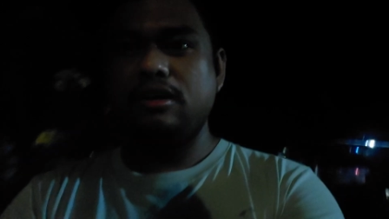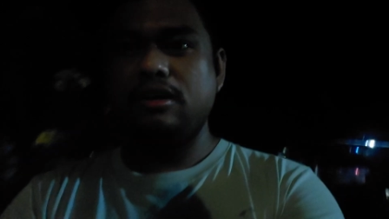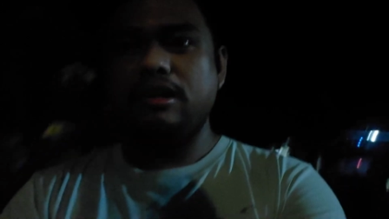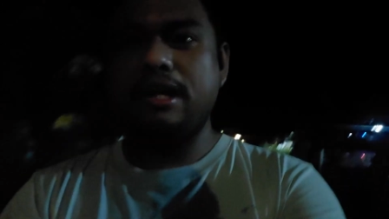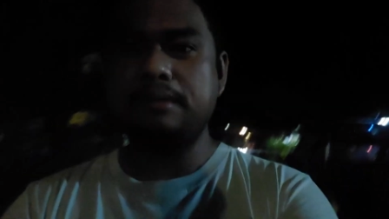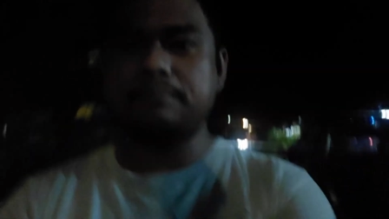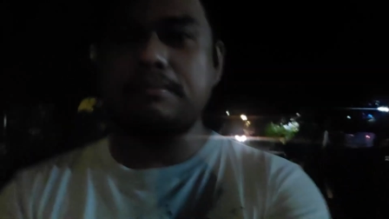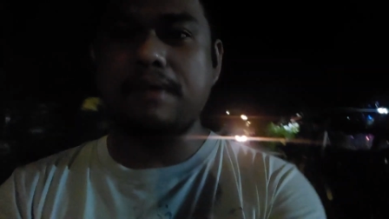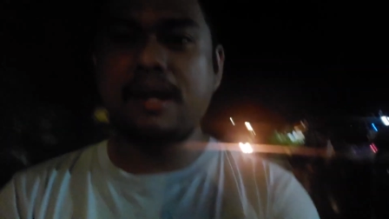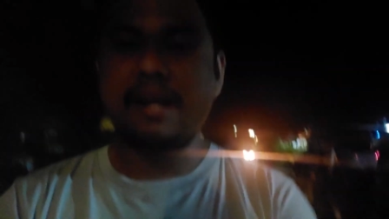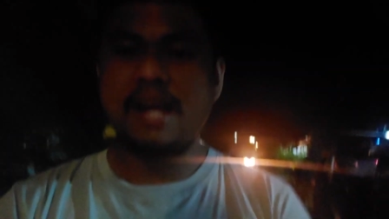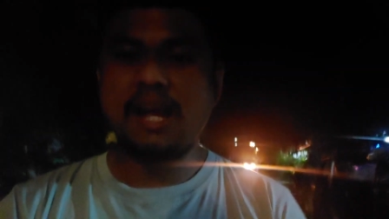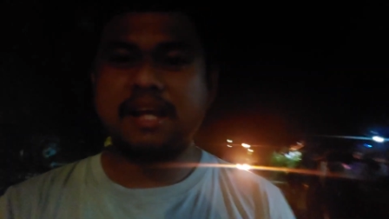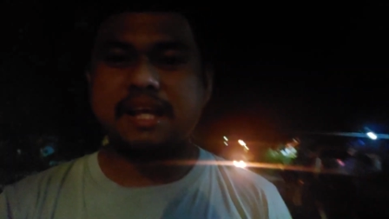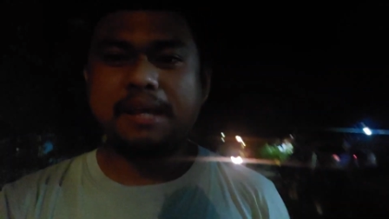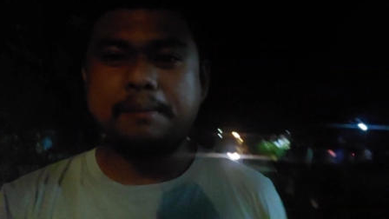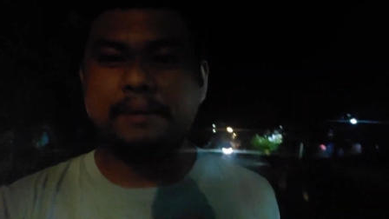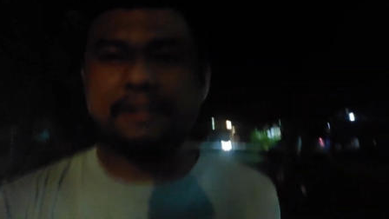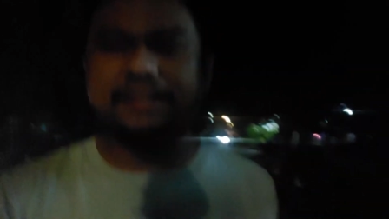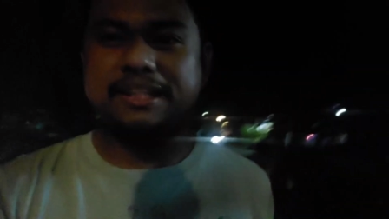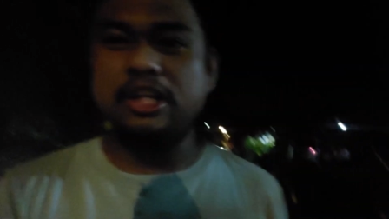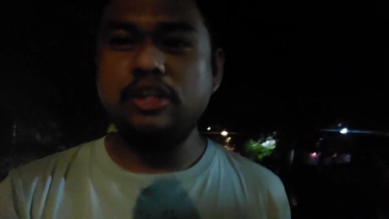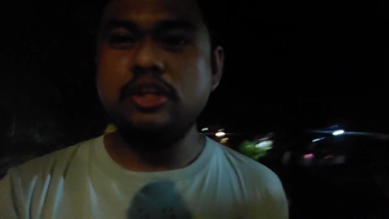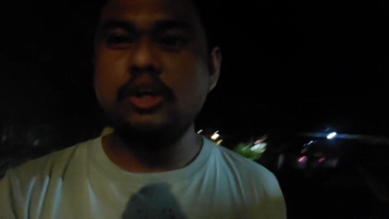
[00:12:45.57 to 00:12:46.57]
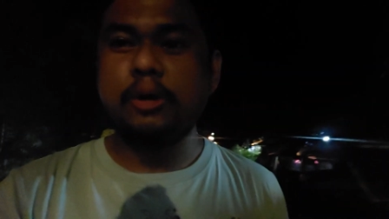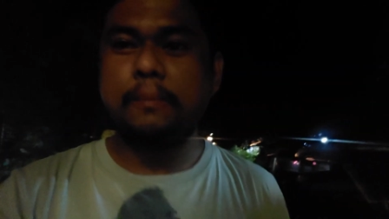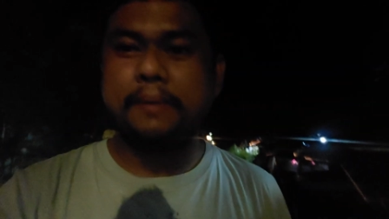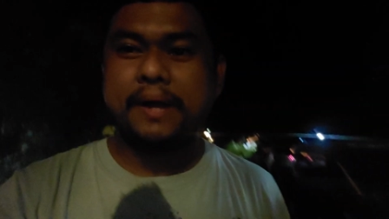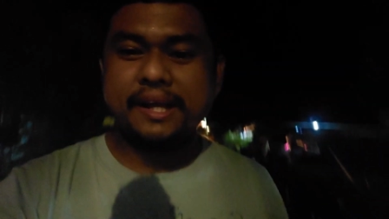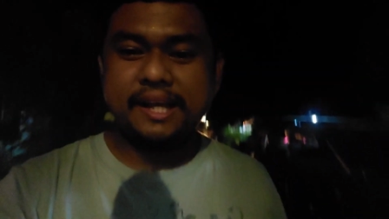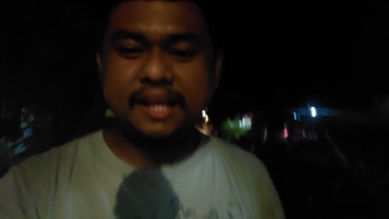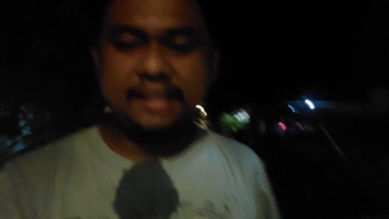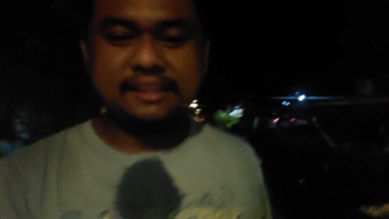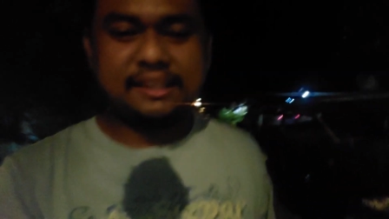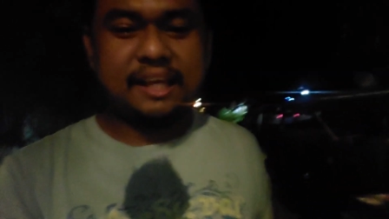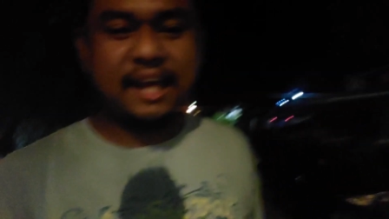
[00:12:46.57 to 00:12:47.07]
Alright mga kakibat, hindi nyo ko
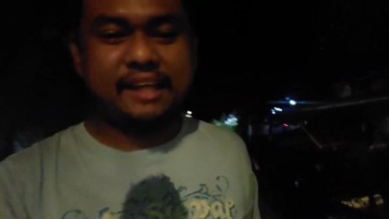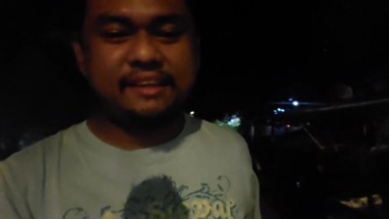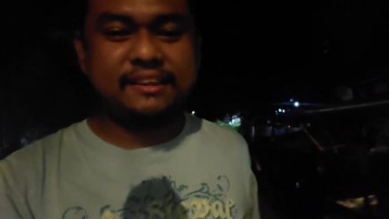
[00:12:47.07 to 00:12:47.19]
makita.